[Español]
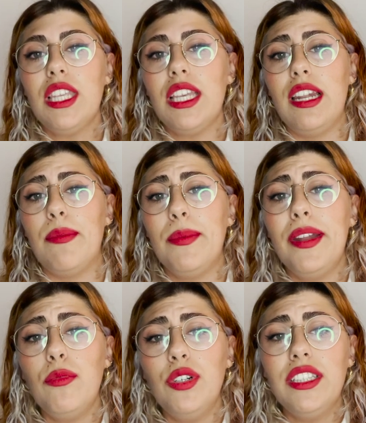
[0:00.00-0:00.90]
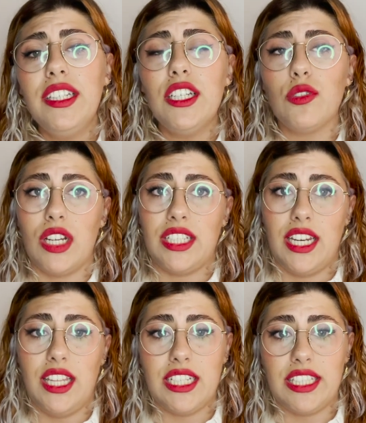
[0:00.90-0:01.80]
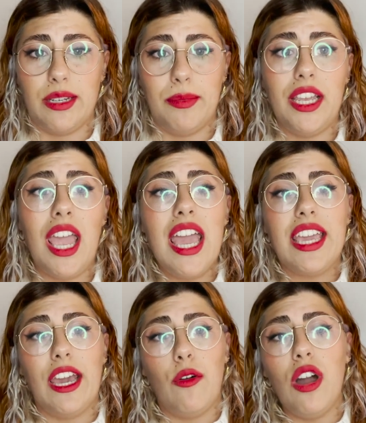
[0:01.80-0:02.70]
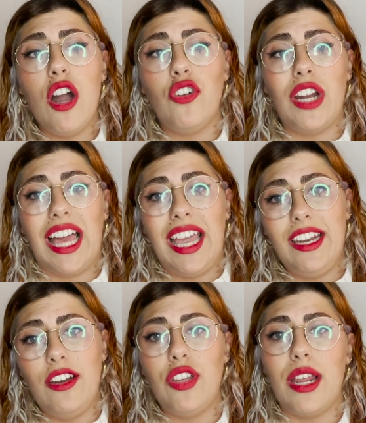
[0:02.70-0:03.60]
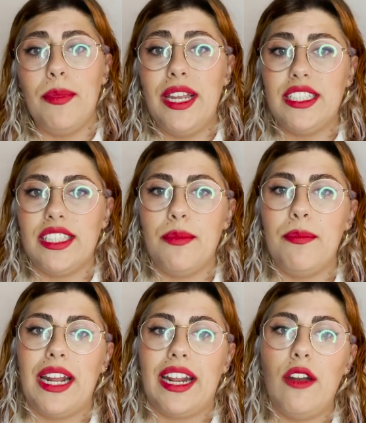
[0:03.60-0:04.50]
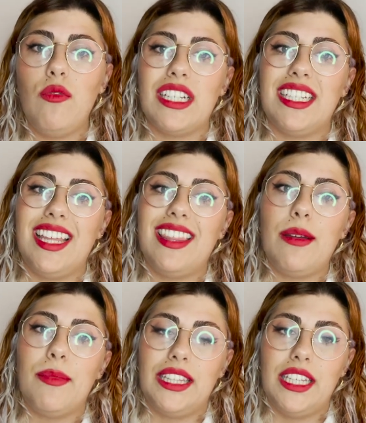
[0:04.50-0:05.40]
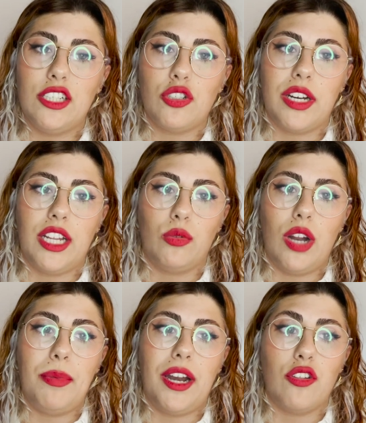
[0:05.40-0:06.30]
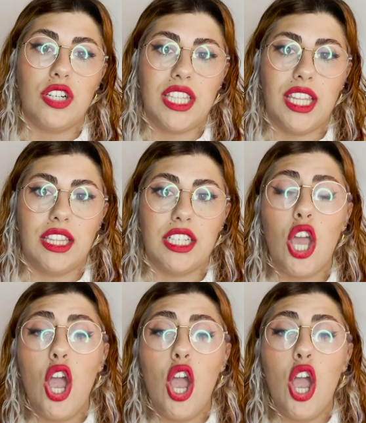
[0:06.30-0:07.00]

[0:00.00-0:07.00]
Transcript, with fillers: La primera muerte es una serie de streaming que juega con el género y el mainstream para crear una serie dramática sobrenatural para adolescentes,